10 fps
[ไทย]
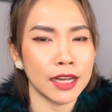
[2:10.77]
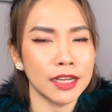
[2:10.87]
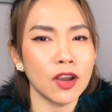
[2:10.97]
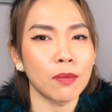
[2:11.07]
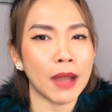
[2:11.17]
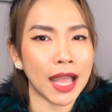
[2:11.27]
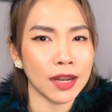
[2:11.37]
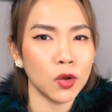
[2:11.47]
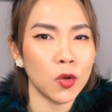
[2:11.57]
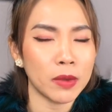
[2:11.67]
นึกออกปะ
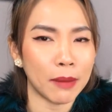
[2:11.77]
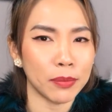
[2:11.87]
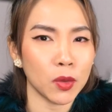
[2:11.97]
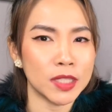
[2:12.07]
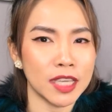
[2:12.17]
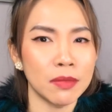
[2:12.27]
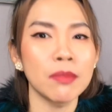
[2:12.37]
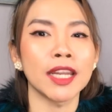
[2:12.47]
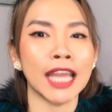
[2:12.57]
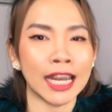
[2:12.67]
รูปกับตัวจริงไม่
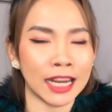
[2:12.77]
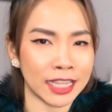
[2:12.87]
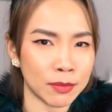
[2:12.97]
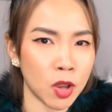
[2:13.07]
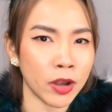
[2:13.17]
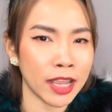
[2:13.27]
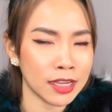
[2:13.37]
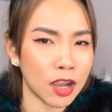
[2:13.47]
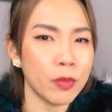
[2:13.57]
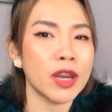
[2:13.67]
เหมือนกันอะไรทำนองนี้ค่ะ
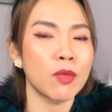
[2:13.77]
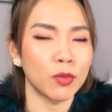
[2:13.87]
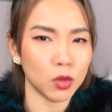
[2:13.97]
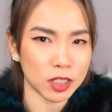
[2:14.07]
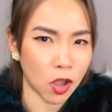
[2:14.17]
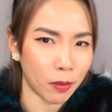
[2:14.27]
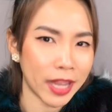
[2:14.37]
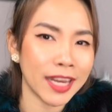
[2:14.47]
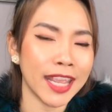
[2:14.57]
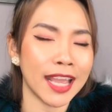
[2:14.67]
คือเขามีระบบตรวจสอบ
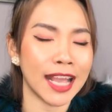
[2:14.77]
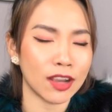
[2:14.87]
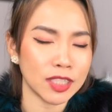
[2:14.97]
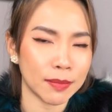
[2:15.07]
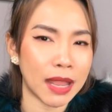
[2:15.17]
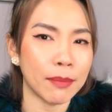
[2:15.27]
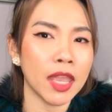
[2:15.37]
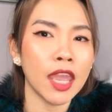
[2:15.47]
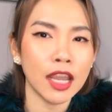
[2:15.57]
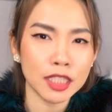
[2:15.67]
ให้นั่นเองค่ะก็สำหรับ
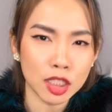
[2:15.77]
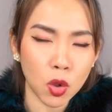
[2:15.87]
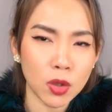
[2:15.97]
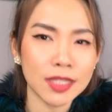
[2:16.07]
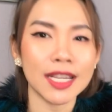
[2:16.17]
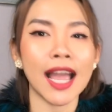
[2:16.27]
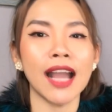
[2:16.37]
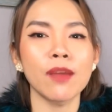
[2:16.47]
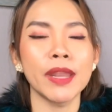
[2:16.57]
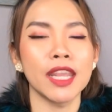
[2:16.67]
Zoosk นะคะ
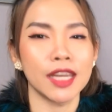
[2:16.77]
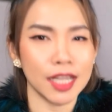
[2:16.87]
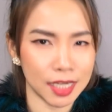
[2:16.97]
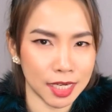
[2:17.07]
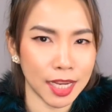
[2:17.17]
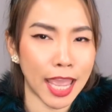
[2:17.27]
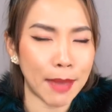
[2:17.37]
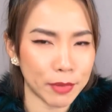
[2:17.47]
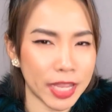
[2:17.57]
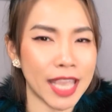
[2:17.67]
ก็เป็นอีกหนึ่ง
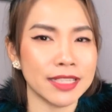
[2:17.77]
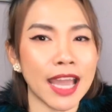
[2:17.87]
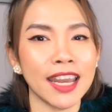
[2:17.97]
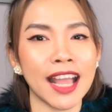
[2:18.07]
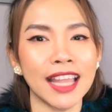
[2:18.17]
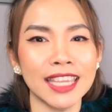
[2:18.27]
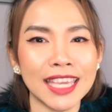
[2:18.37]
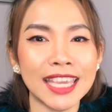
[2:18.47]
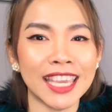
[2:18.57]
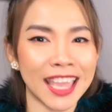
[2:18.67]
แอปพลิเคชันนะคะ
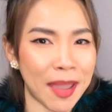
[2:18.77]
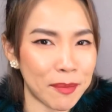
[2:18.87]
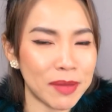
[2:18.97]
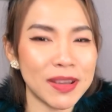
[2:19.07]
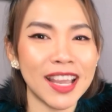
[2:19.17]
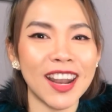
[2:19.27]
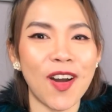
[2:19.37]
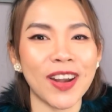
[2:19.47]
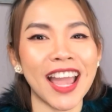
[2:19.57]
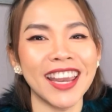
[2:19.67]
ที่เพื่อนๆล
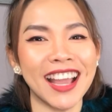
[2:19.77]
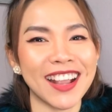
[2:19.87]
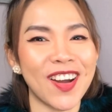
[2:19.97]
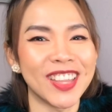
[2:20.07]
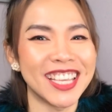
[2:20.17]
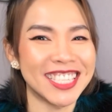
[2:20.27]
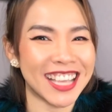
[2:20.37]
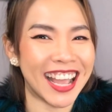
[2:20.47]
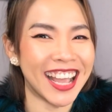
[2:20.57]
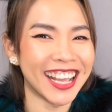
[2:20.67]
องได้นะคะก่อนที่จะ